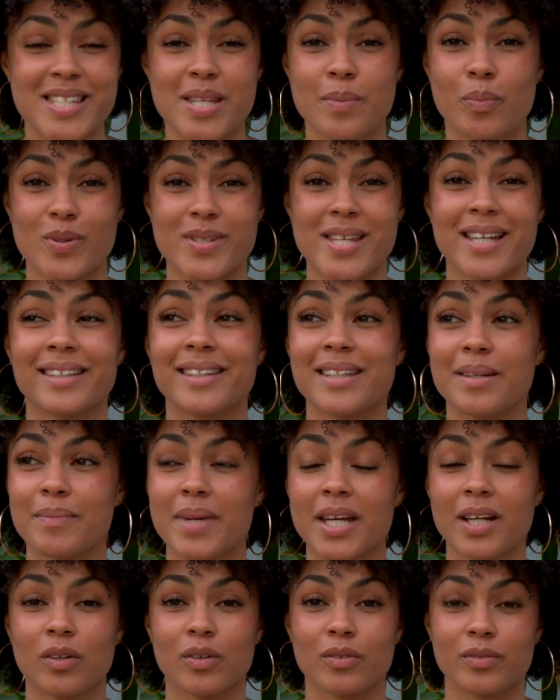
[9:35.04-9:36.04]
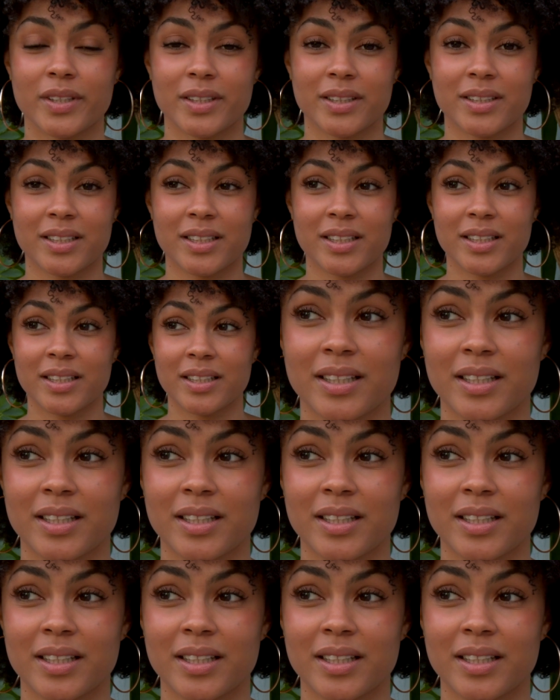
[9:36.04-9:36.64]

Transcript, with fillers: C'est pour ça que t'es maigre en fait.